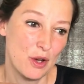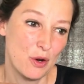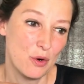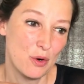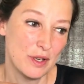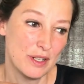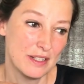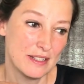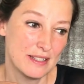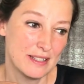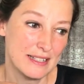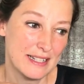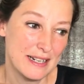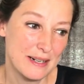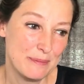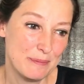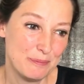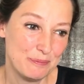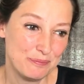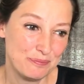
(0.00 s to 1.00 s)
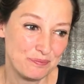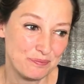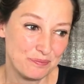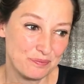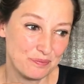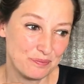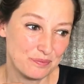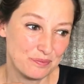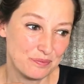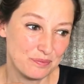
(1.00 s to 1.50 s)
Und ähm,
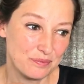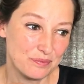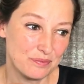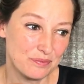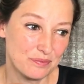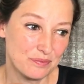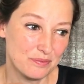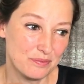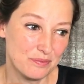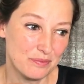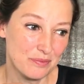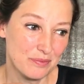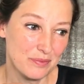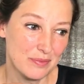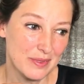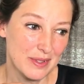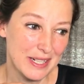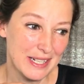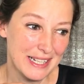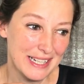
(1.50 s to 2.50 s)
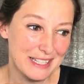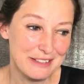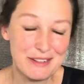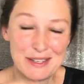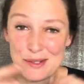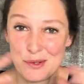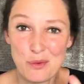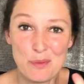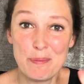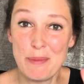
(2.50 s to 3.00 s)
ich
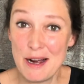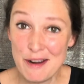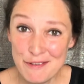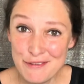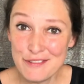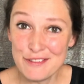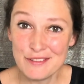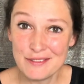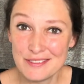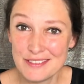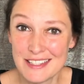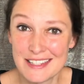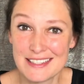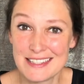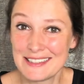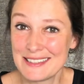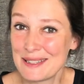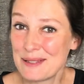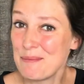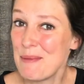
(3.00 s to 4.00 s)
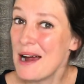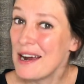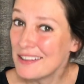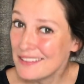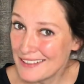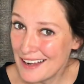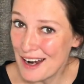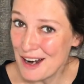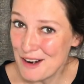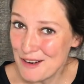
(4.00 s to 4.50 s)
war so baff, dass ich das
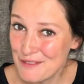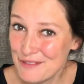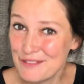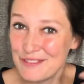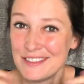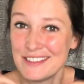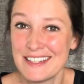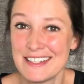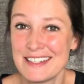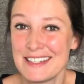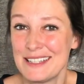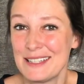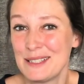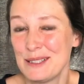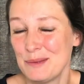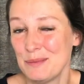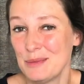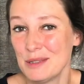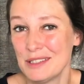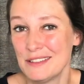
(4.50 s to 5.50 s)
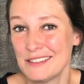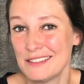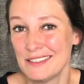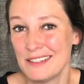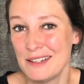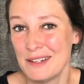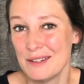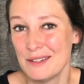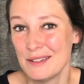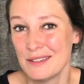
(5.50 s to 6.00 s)
machen darf, dass ich mit,
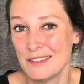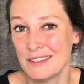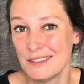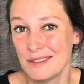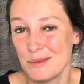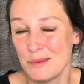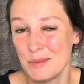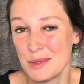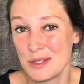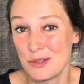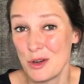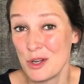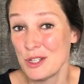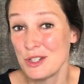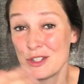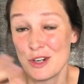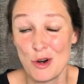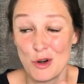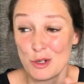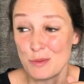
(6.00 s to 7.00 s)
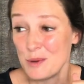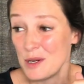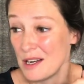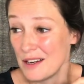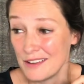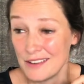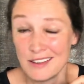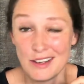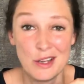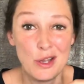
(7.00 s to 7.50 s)
äh, mit solchen
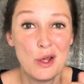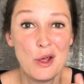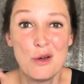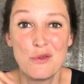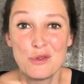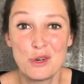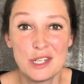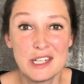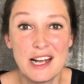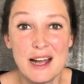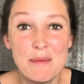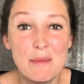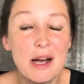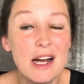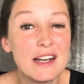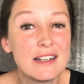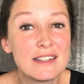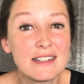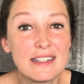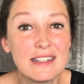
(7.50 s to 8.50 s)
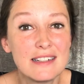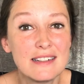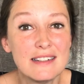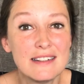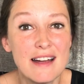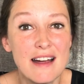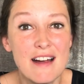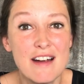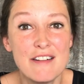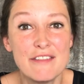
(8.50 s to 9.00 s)
Schauspielern vor die Kamera
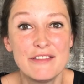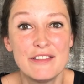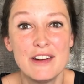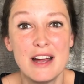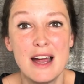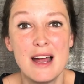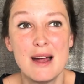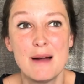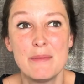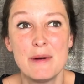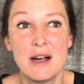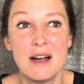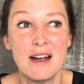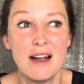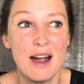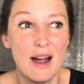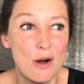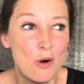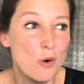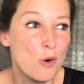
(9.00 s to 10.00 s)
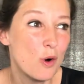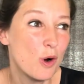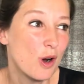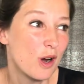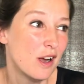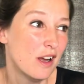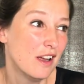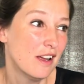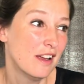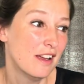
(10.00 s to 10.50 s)
treten darf, aber auch